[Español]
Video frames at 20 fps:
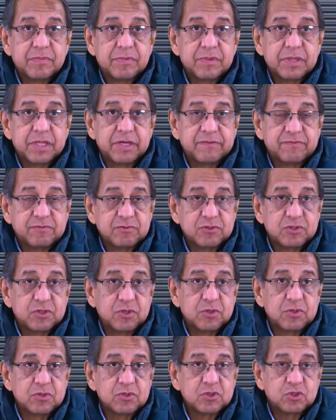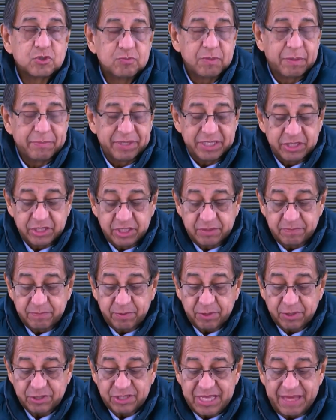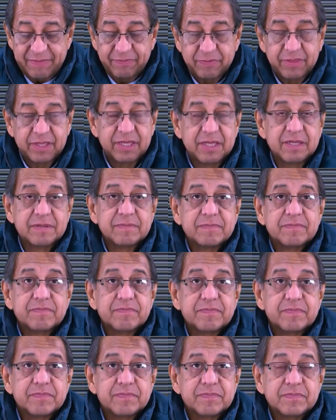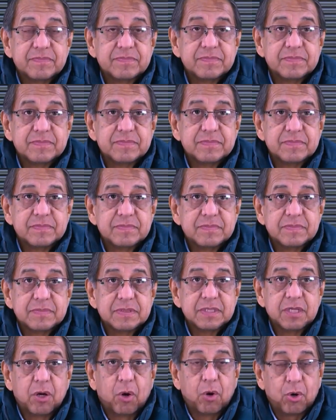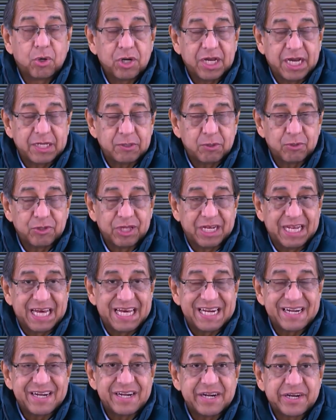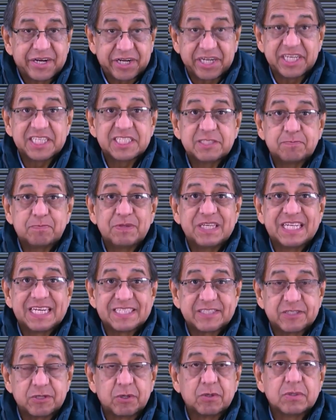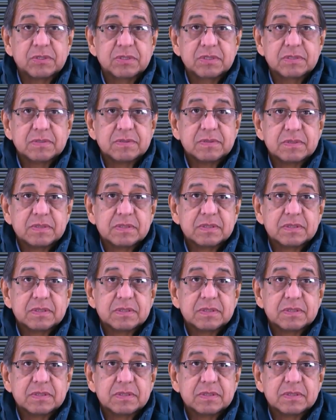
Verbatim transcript: de función sumamente importante, órgano de la respiración